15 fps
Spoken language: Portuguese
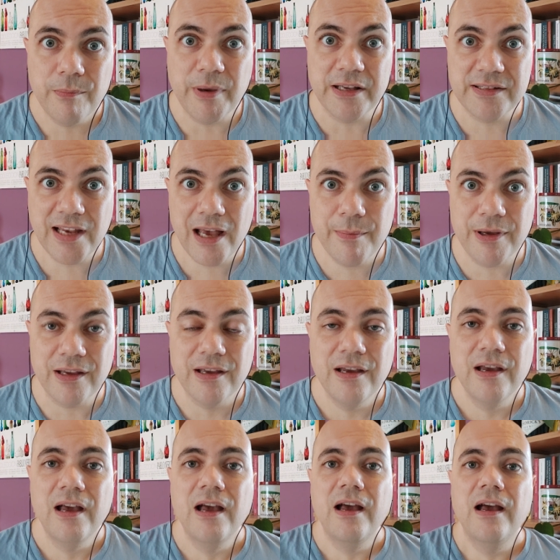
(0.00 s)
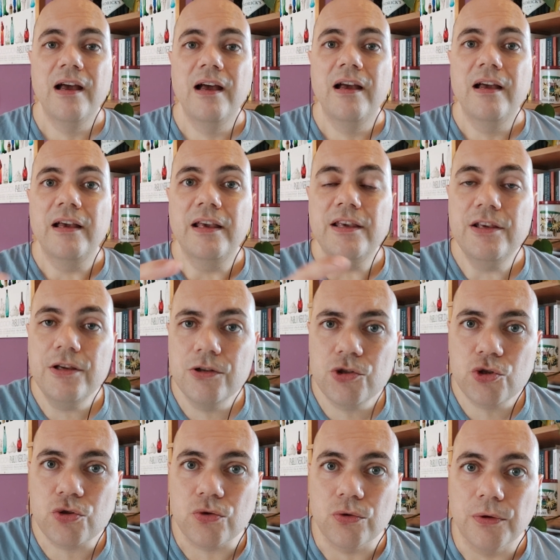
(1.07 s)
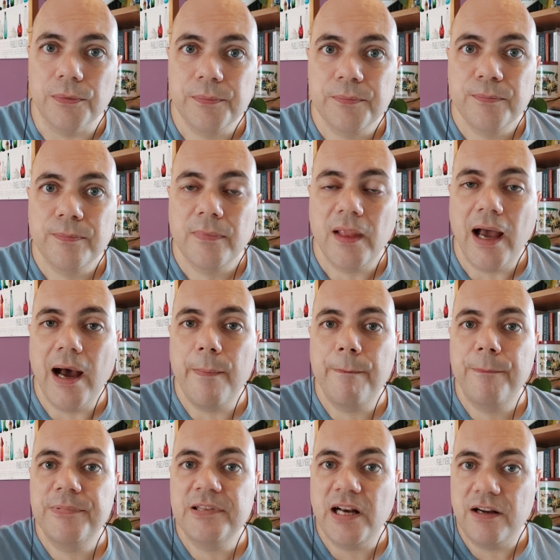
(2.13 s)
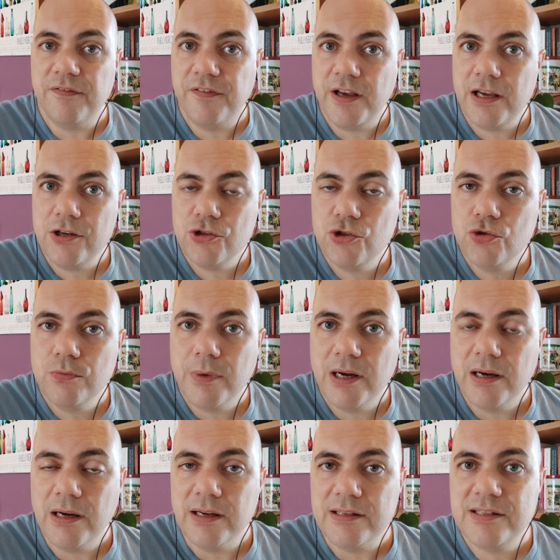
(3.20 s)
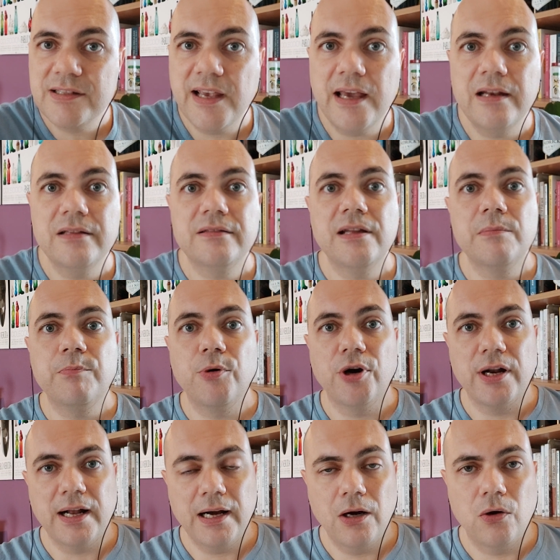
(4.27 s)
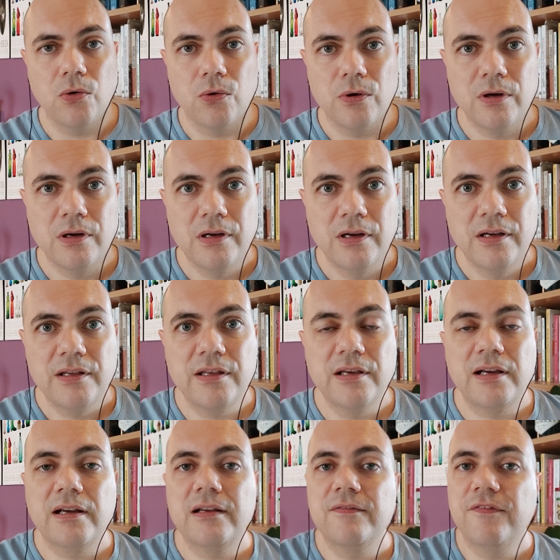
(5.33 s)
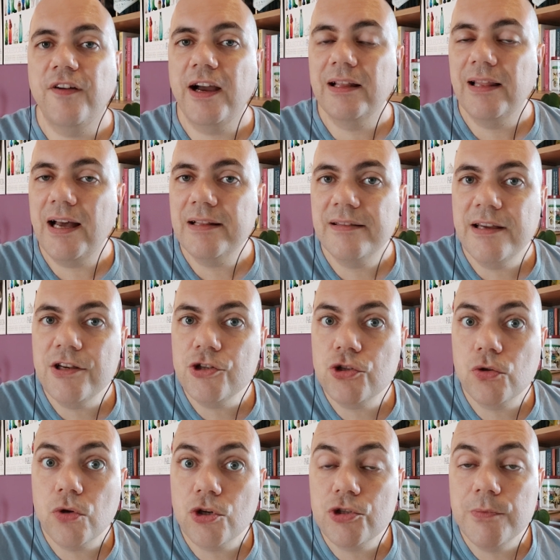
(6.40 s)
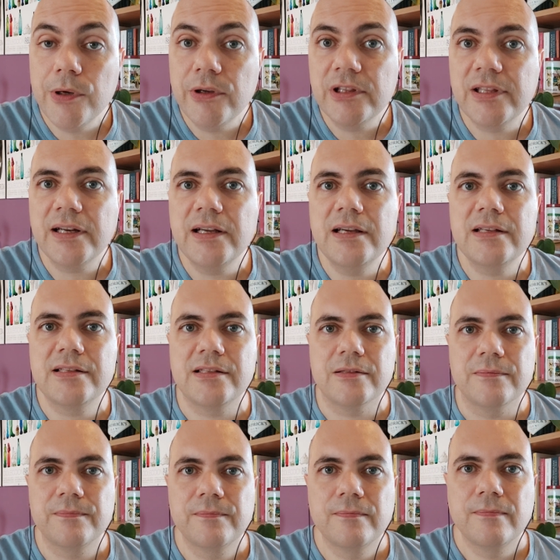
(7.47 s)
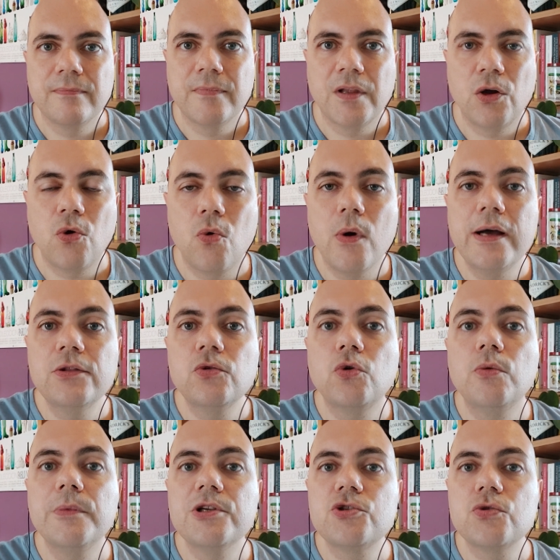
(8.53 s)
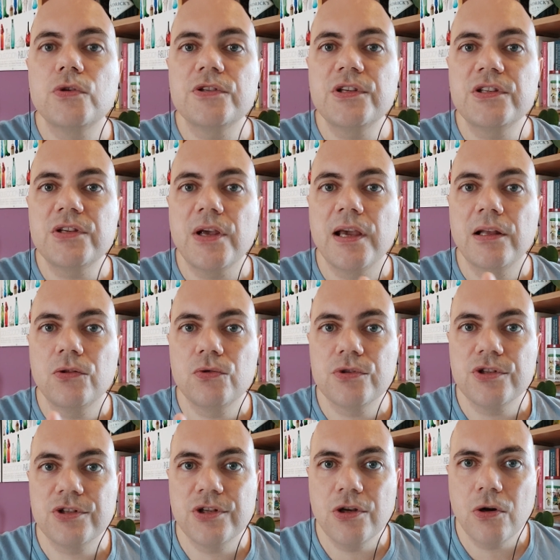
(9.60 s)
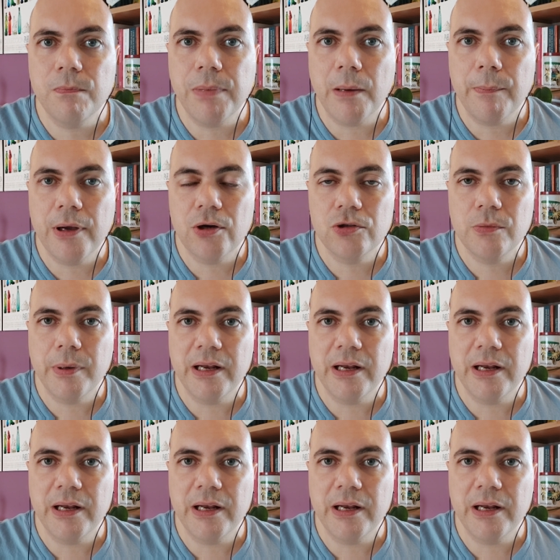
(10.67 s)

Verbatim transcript: Percebem? Isso através de uma série temporal que vai lá desde 2013, quando começou-se a se reduzir o papel do